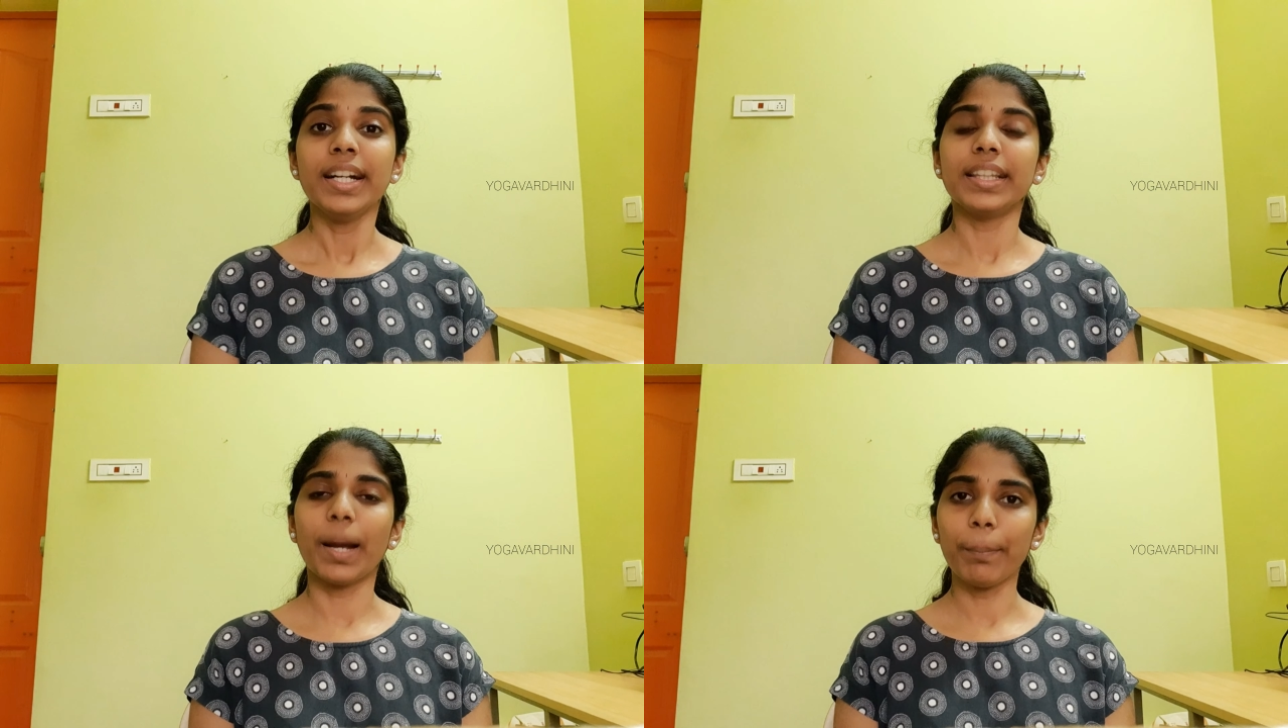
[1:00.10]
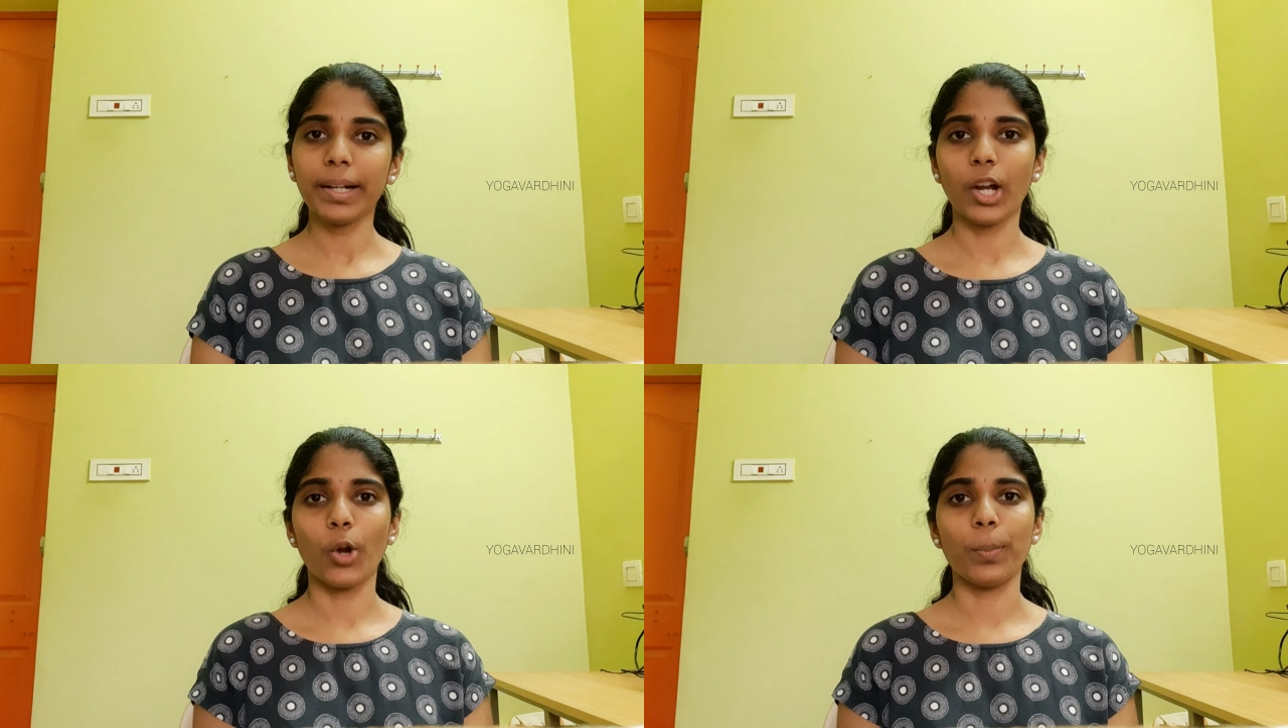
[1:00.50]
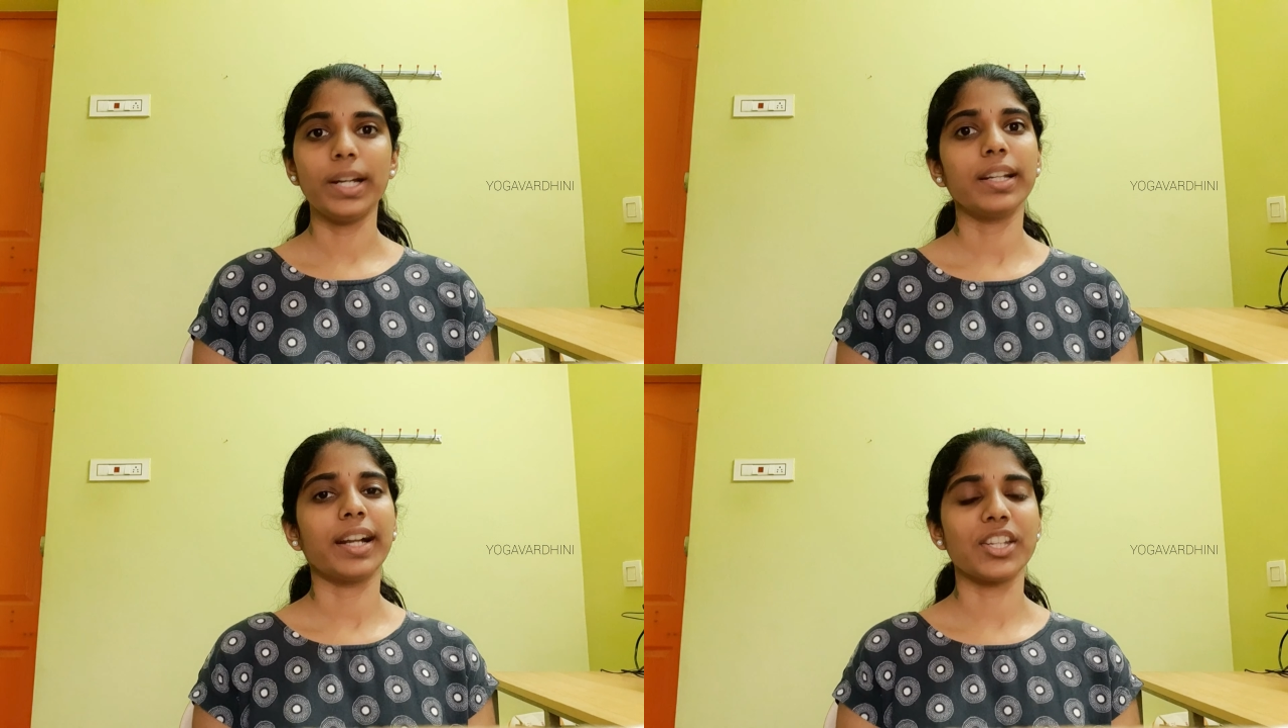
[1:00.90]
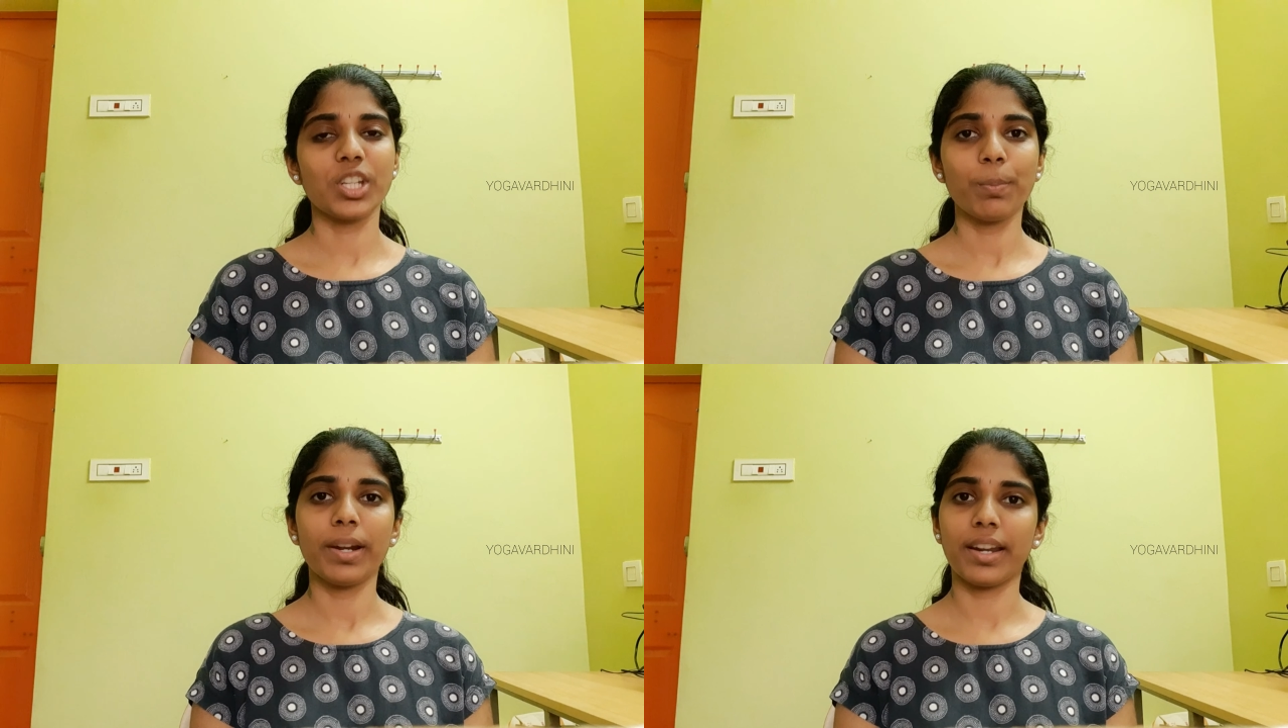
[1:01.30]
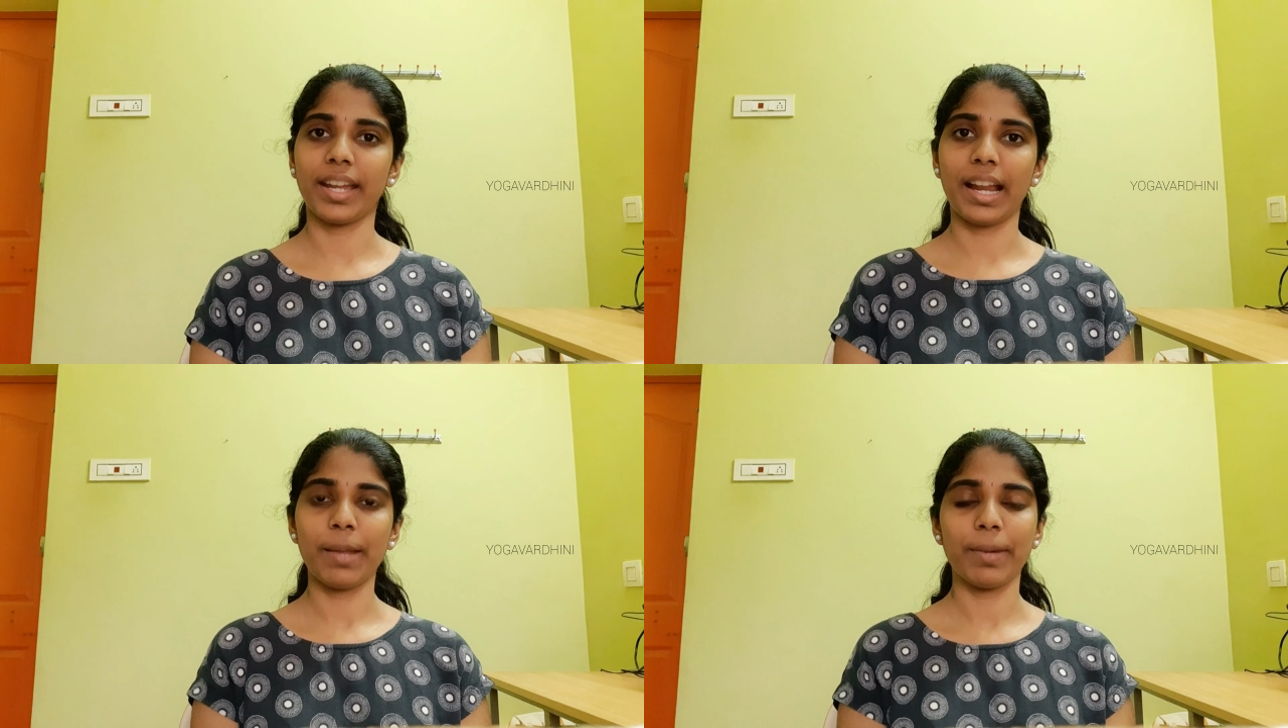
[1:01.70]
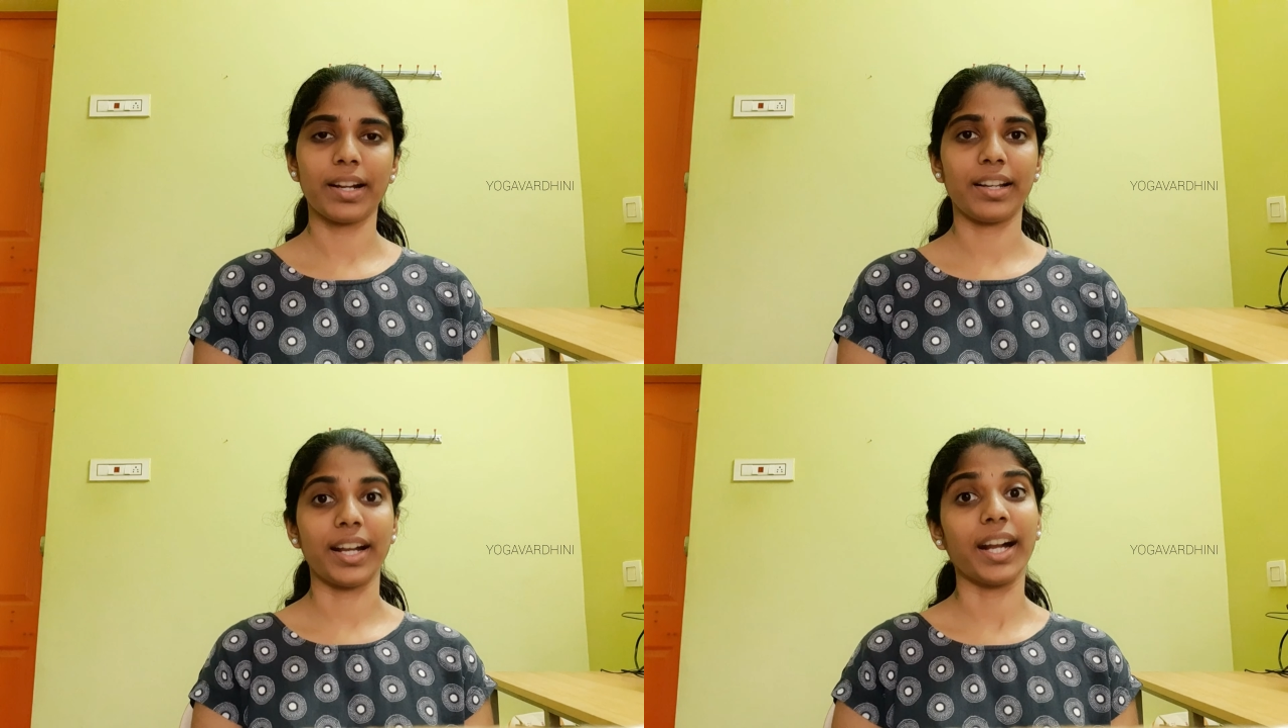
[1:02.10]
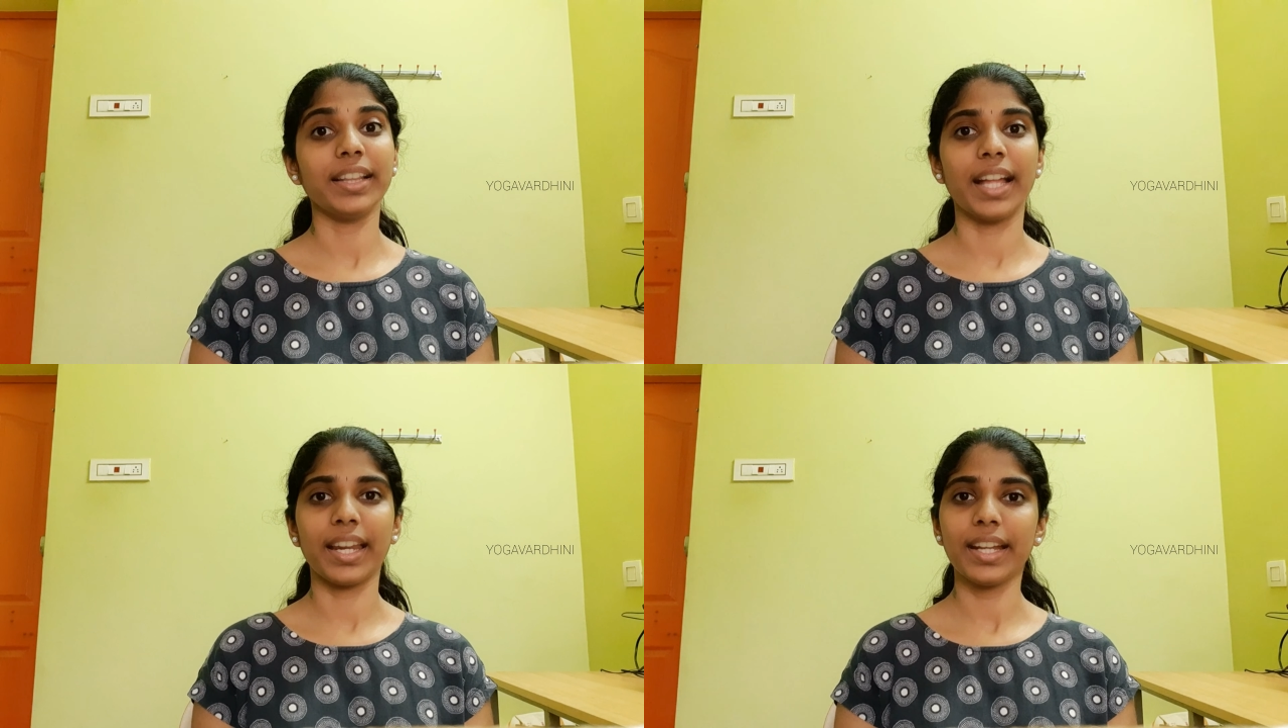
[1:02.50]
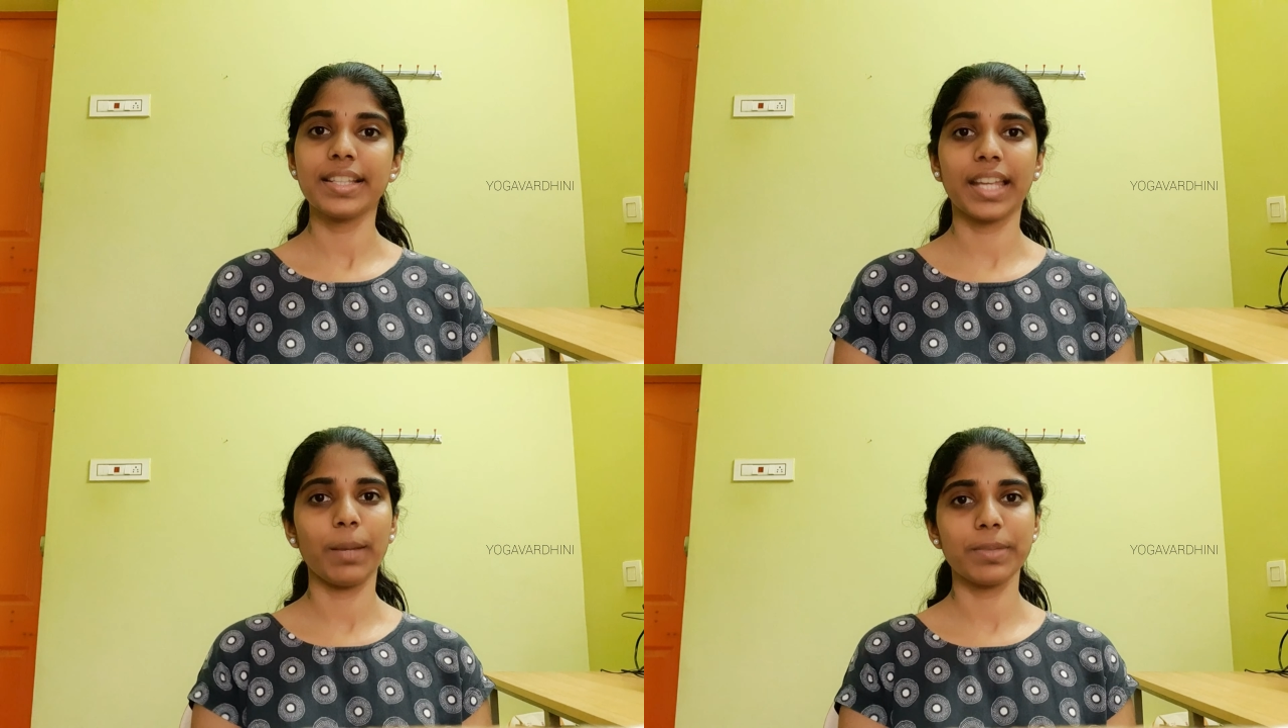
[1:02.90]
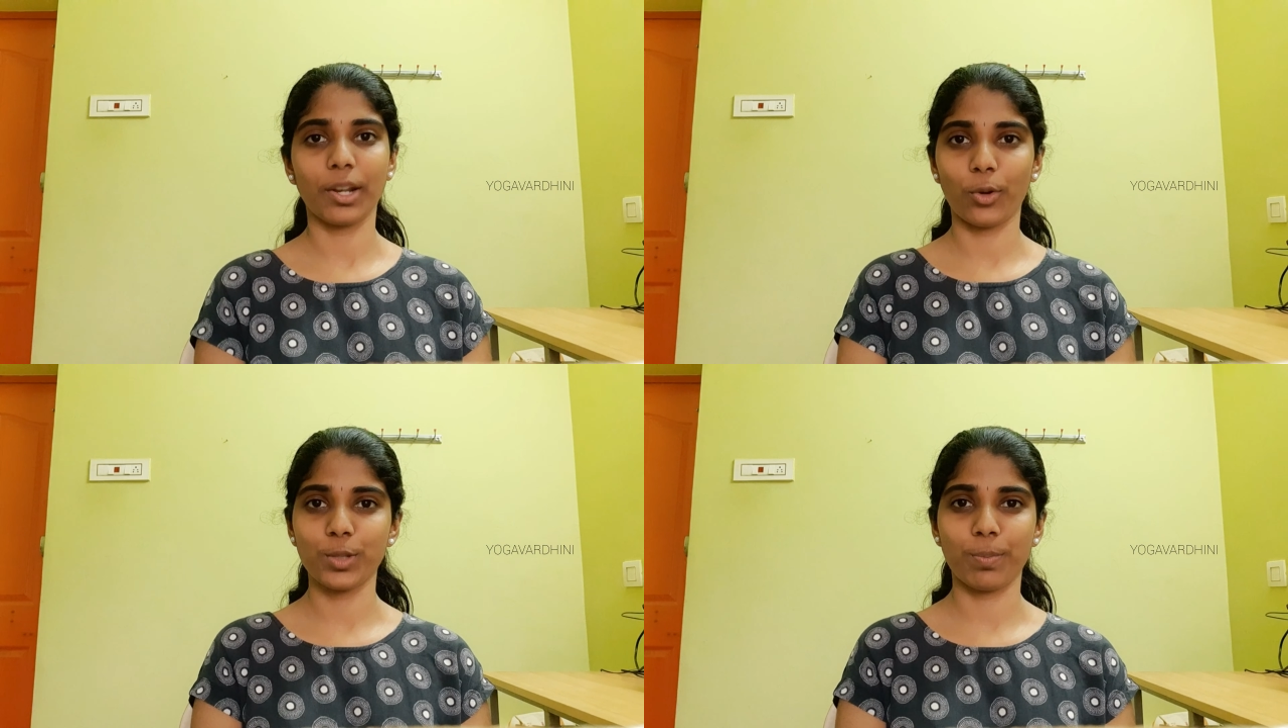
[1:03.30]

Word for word: நம்ம கவர்மெண்ட் கஷ்டப்படுற ஏழை மக்களுக்காக நிறையா ஸ்கீம்ஸ் அனௌன்ஸ்